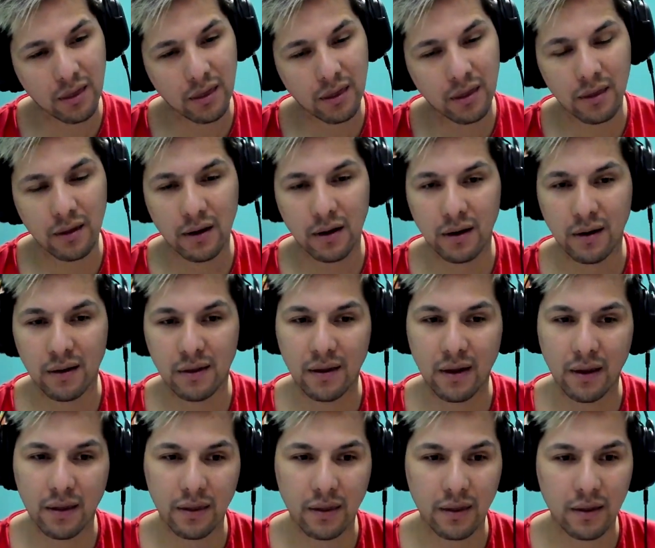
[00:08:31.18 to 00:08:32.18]
Quizás.
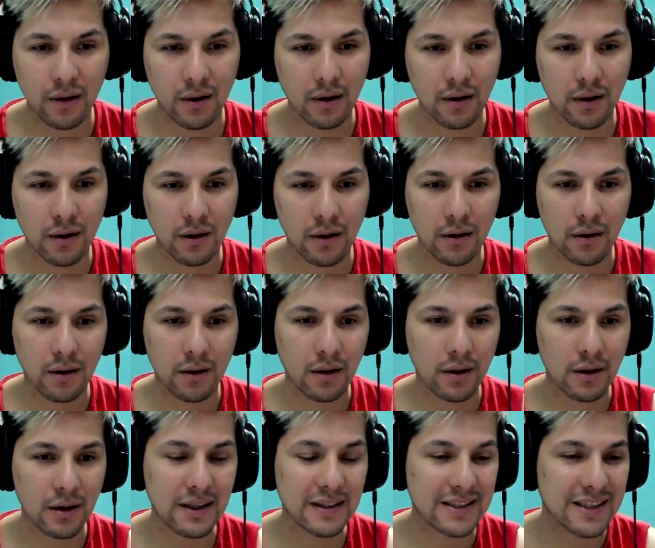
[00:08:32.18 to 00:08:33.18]

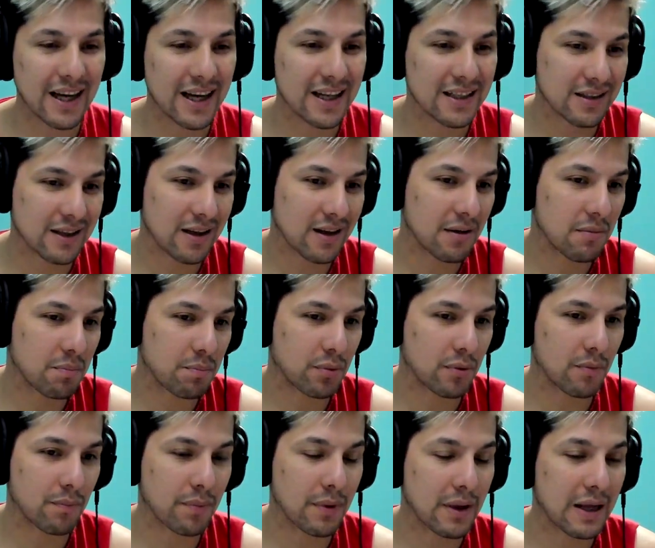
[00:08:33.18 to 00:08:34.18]
Quizás, ¿eh?
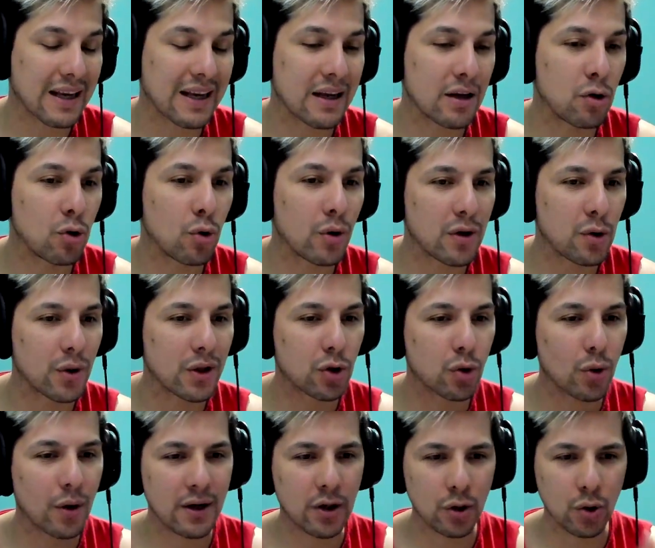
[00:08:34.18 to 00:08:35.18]
Es que no, no esto,
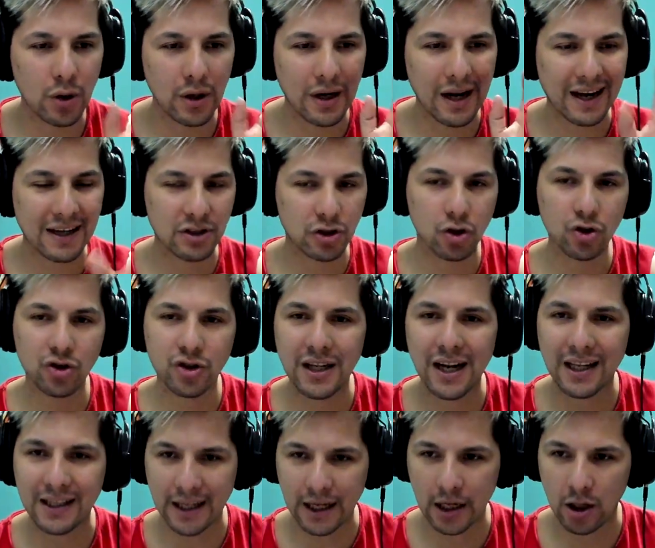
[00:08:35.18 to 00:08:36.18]
en la canción sí la
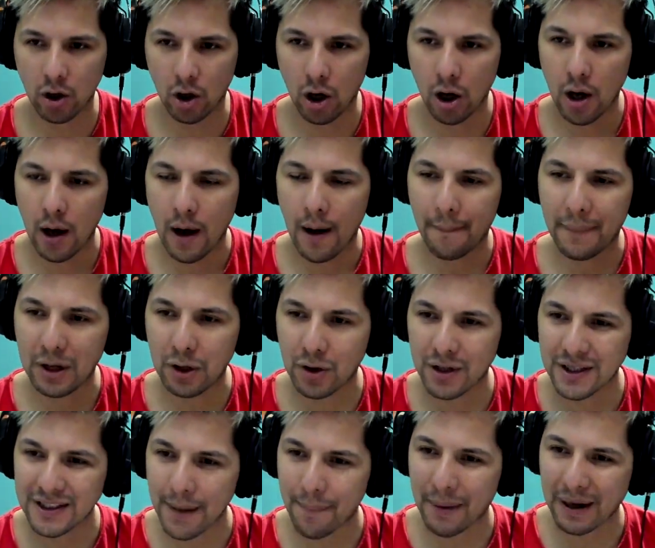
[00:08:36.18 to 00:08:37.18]
tengo, pero
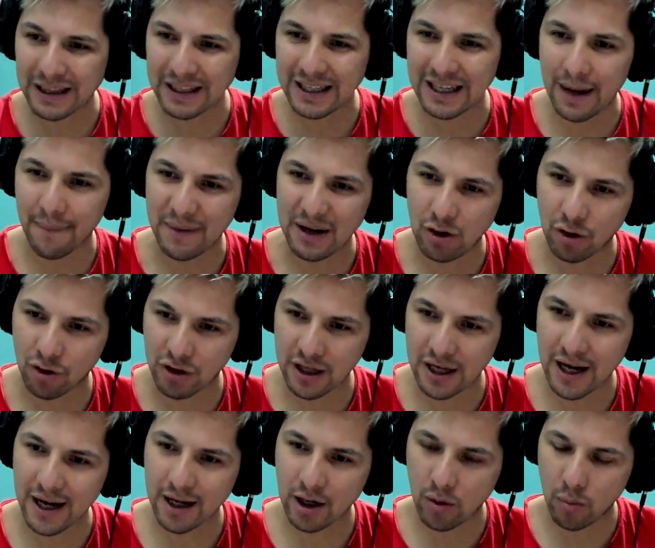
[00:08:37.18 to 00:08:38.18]
esa parte de la melodía
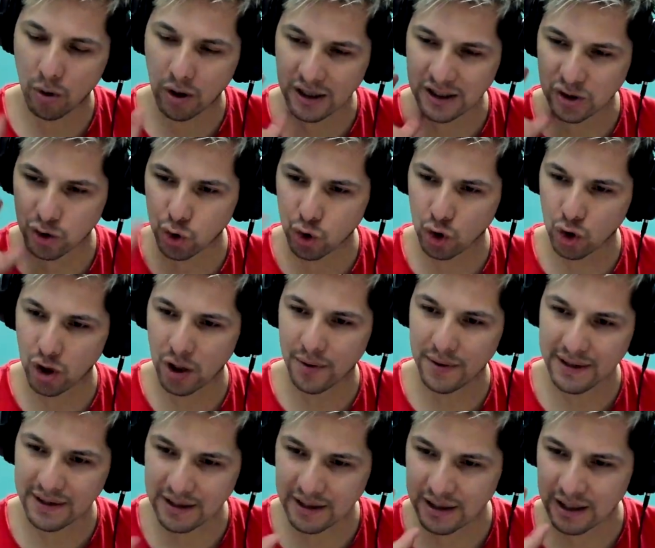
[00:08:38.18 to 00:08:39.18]
es como que yo la
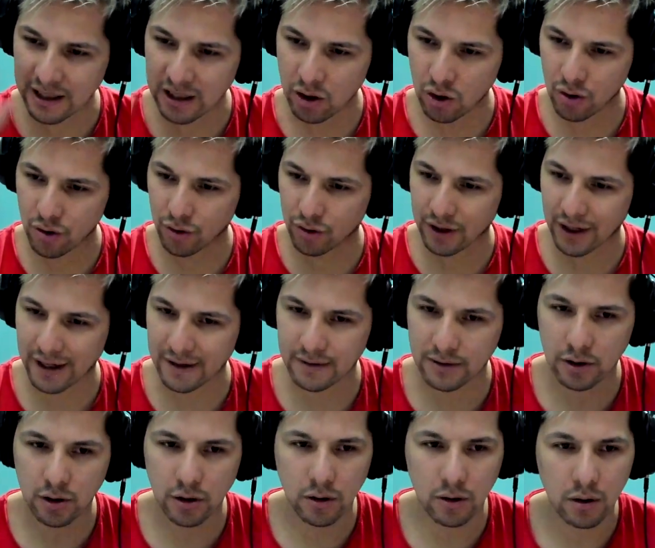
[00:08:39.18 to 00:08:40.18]
hubiese tenido de otra canción.